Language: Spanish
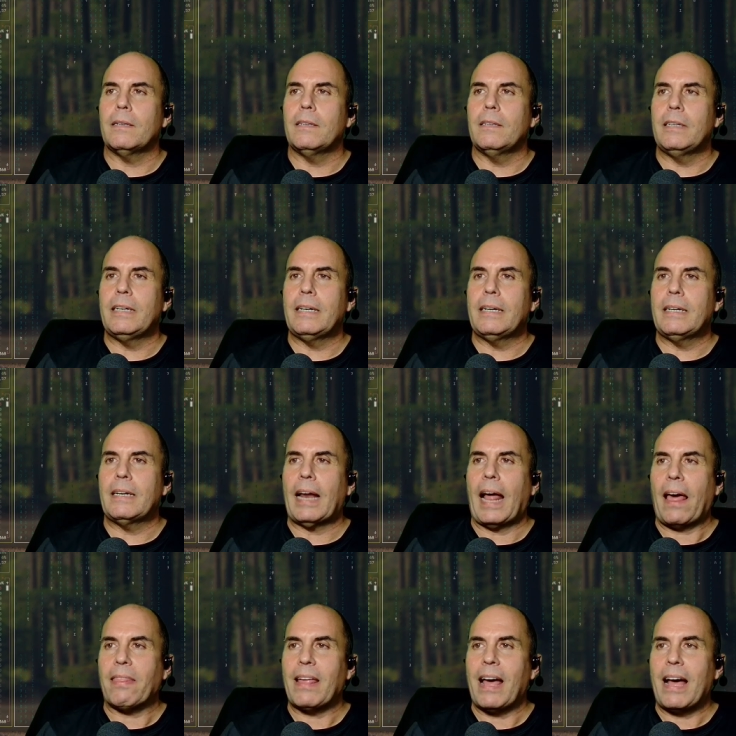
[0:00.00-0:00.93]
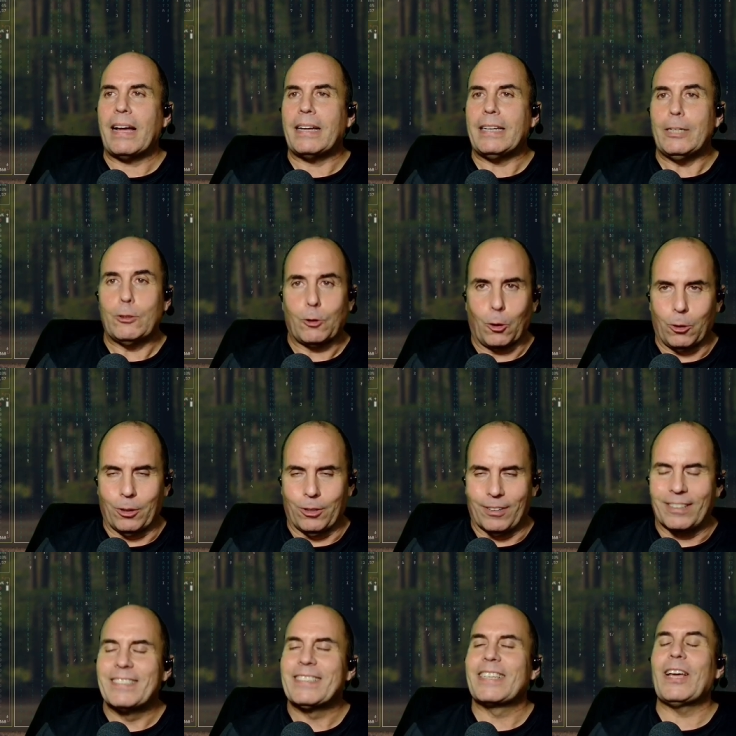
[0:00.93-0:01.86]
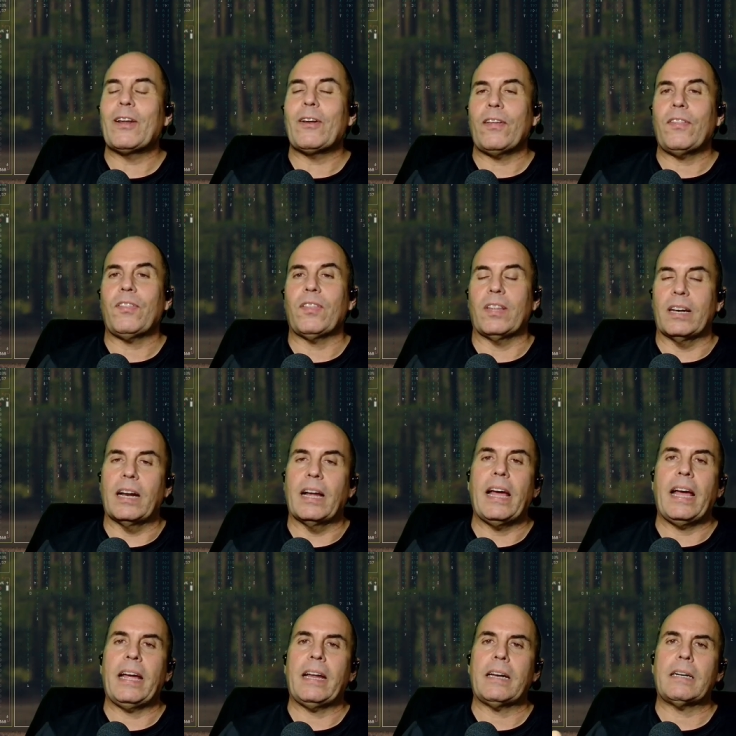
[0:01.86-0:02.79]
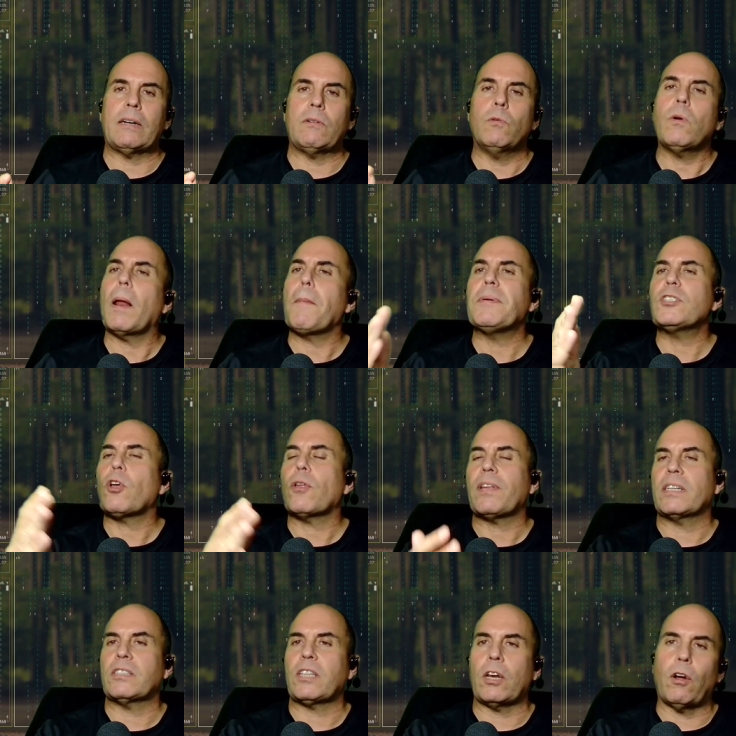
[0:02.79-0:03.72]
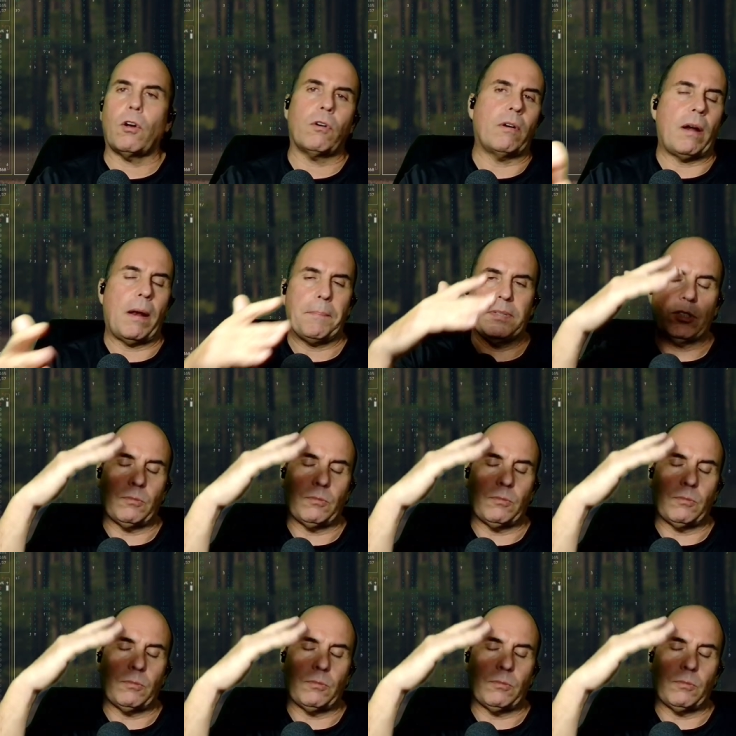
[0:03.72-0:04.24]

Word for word: nada y todo. Quiero decir, en un episodio anterior,